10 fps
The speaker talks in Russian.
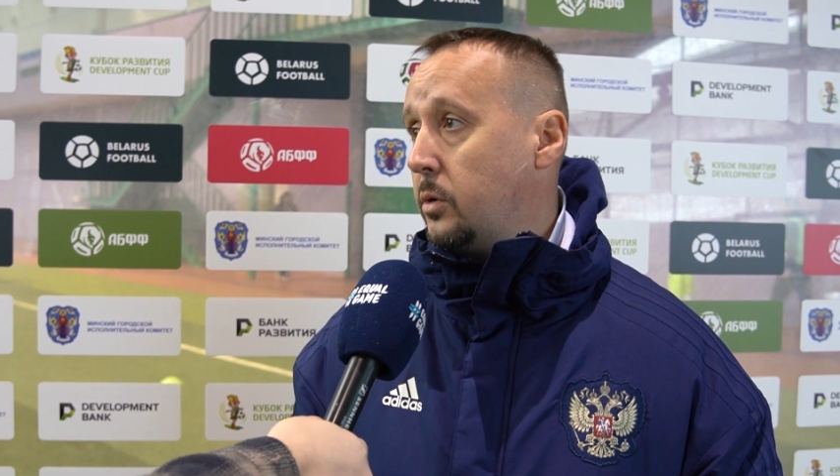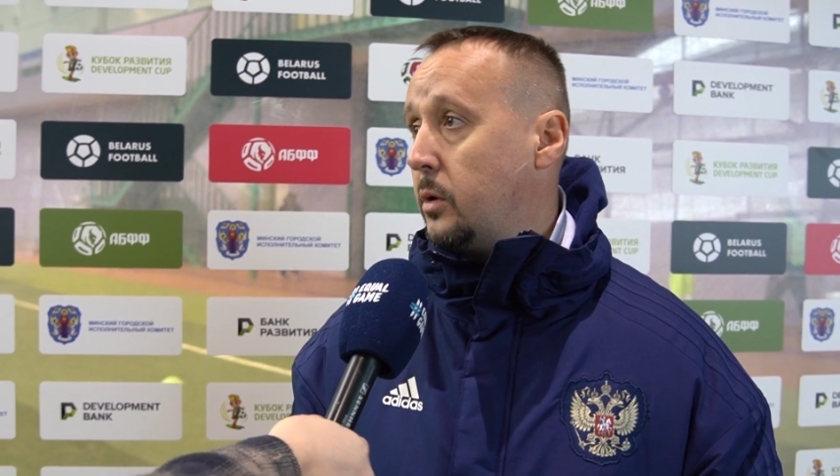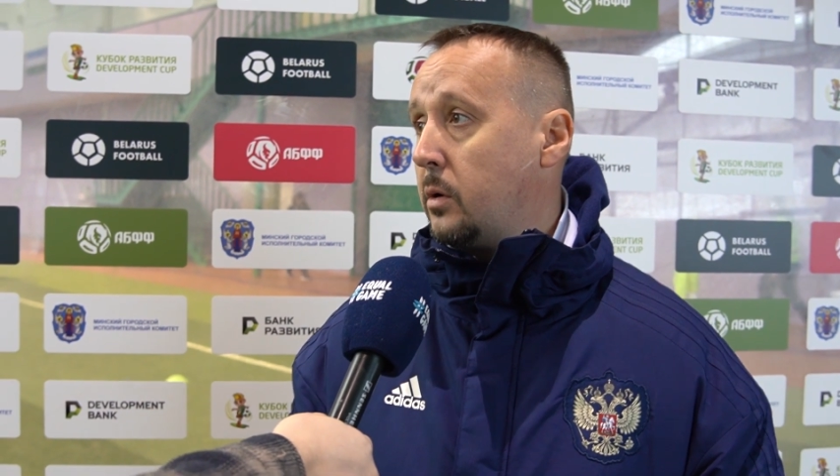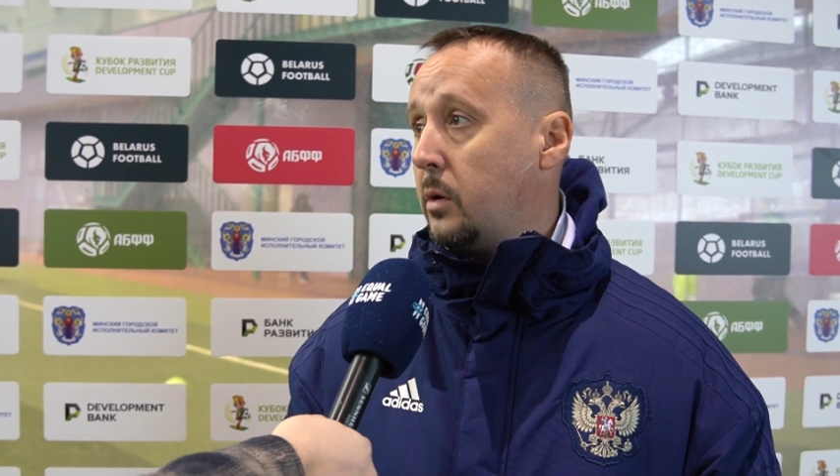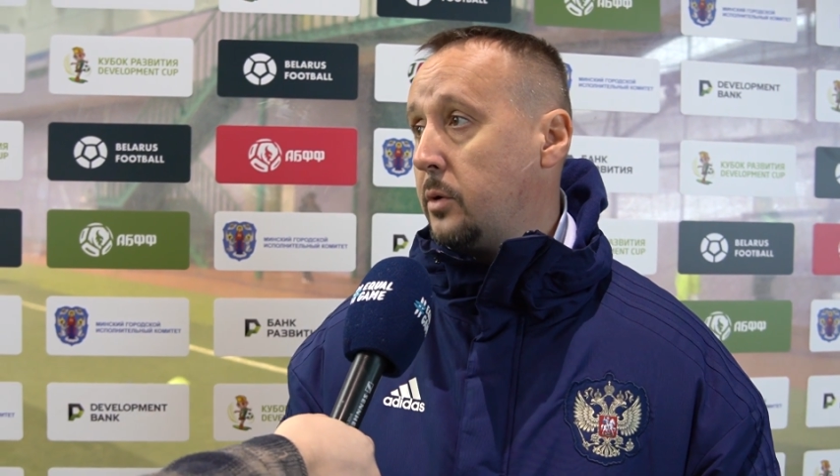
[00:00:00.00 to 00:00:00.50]

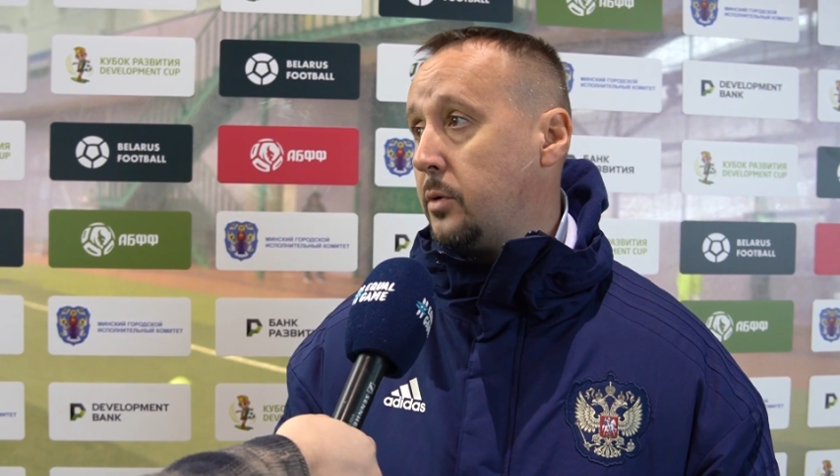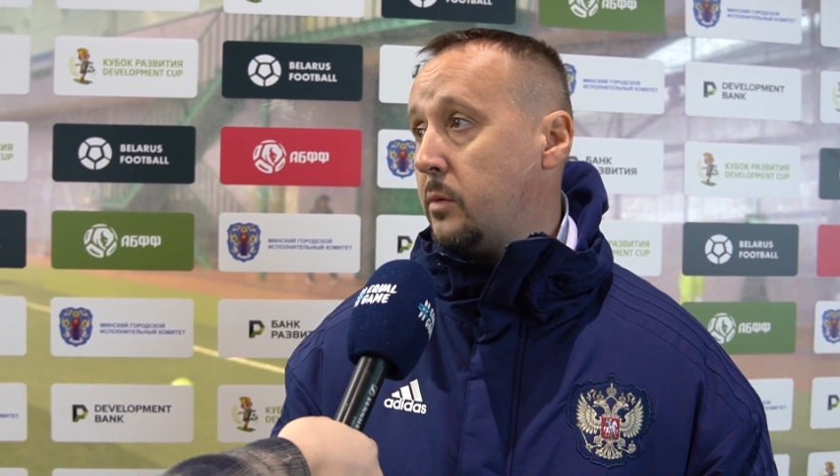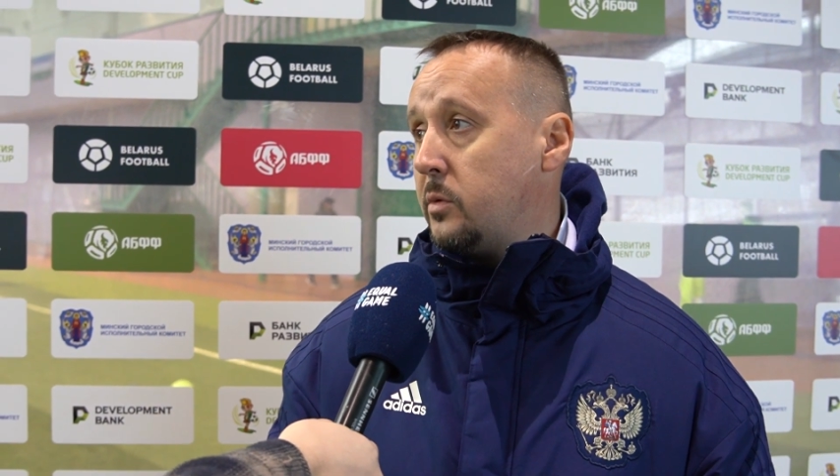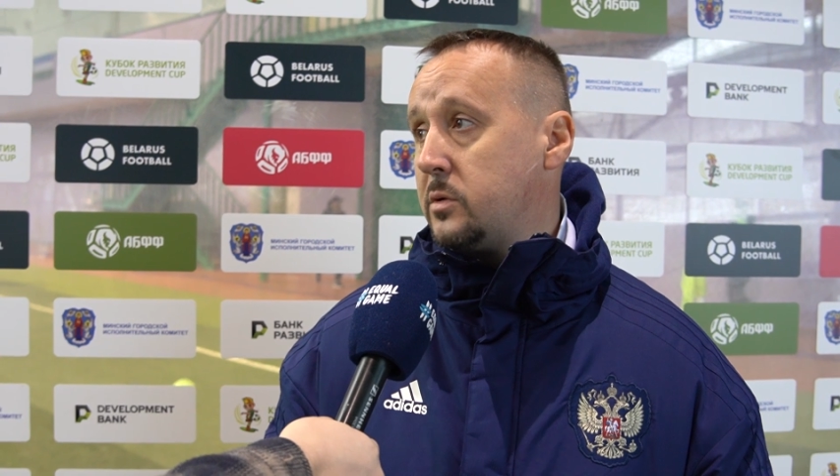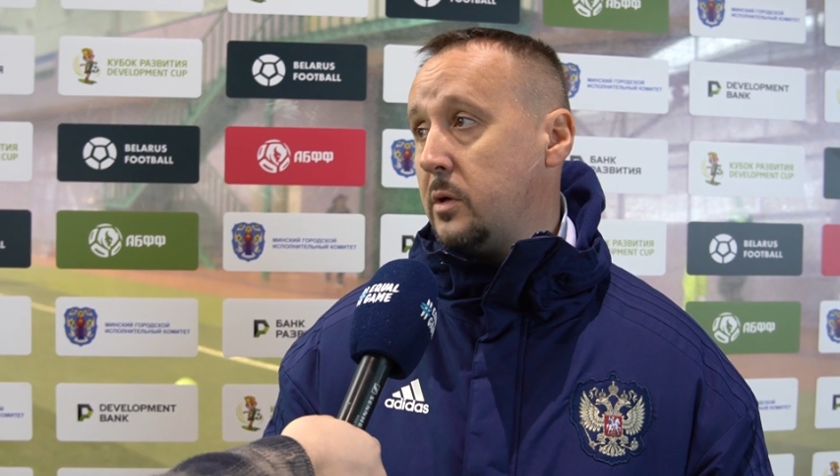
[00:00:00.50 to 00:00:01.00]
той игрой,
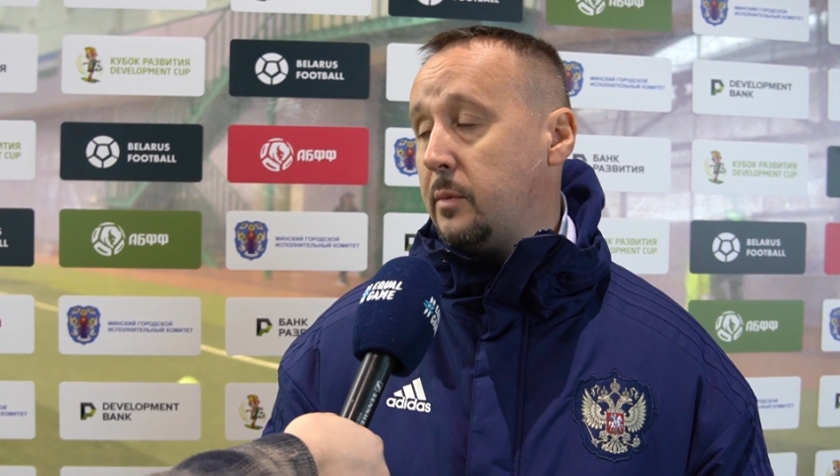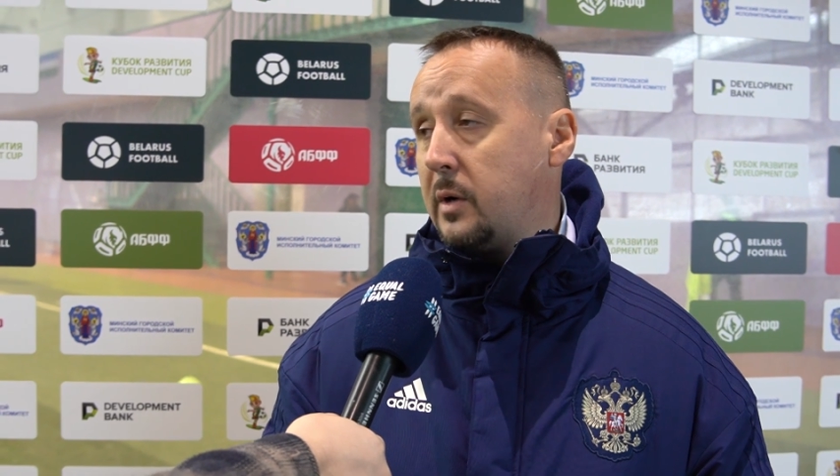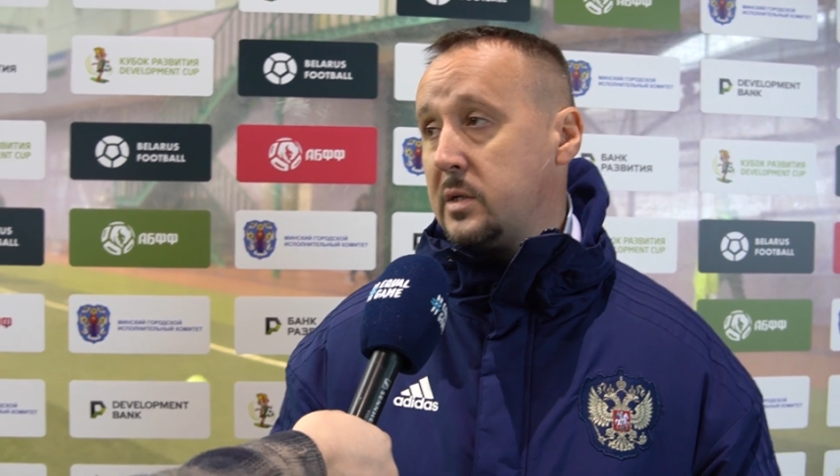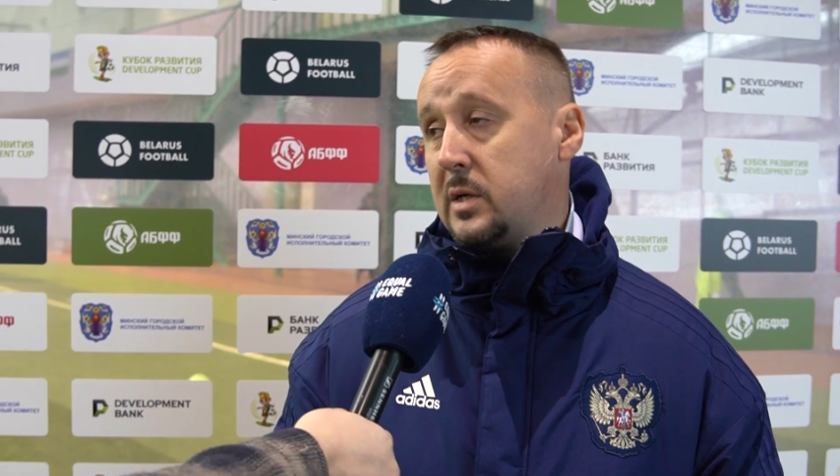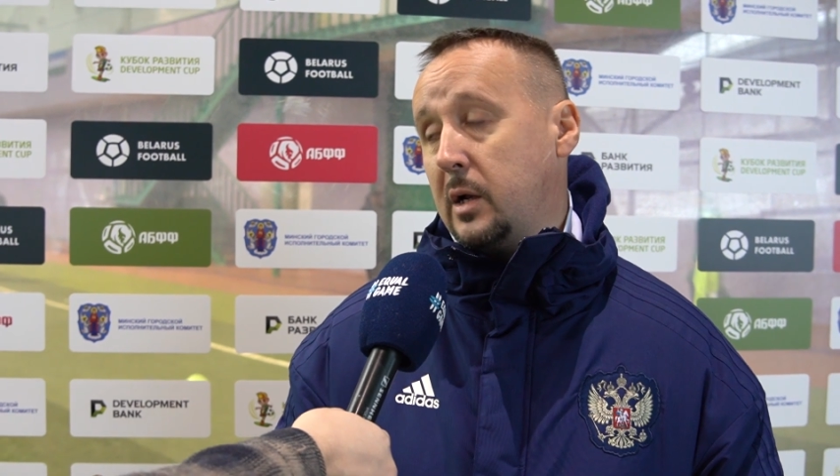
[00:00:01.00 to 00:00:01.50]
которую мы сегодня
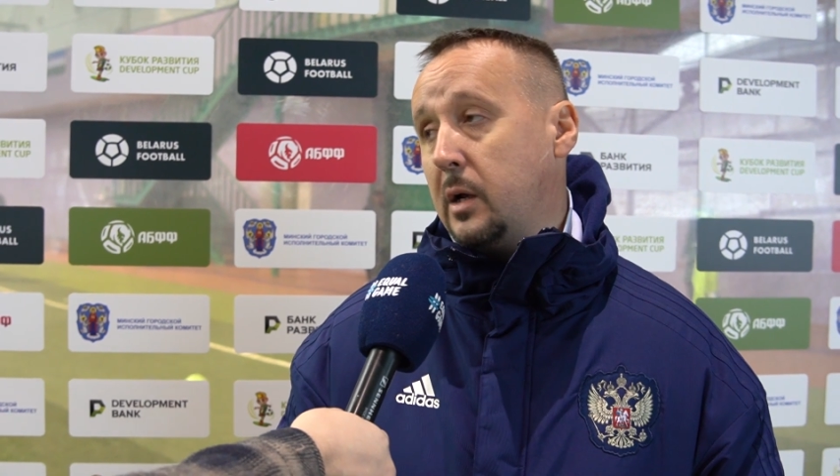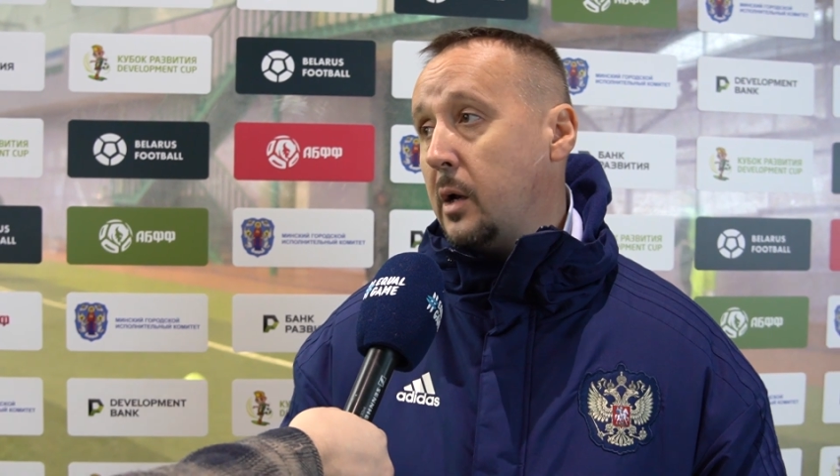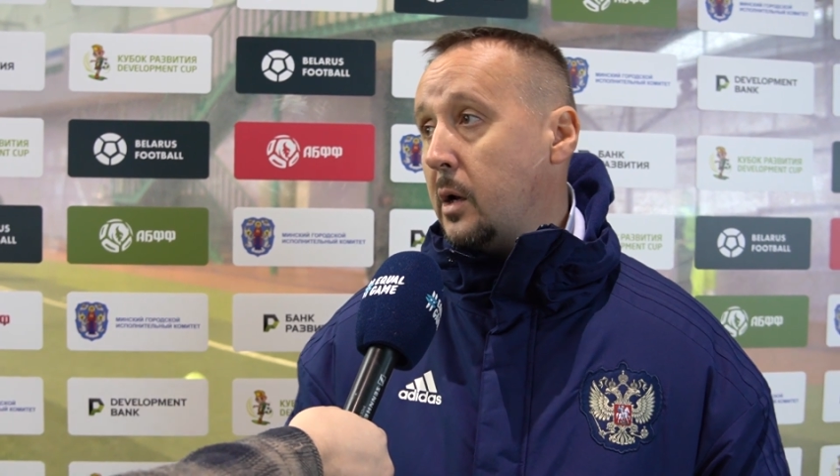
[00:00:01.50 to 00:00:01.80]
показали.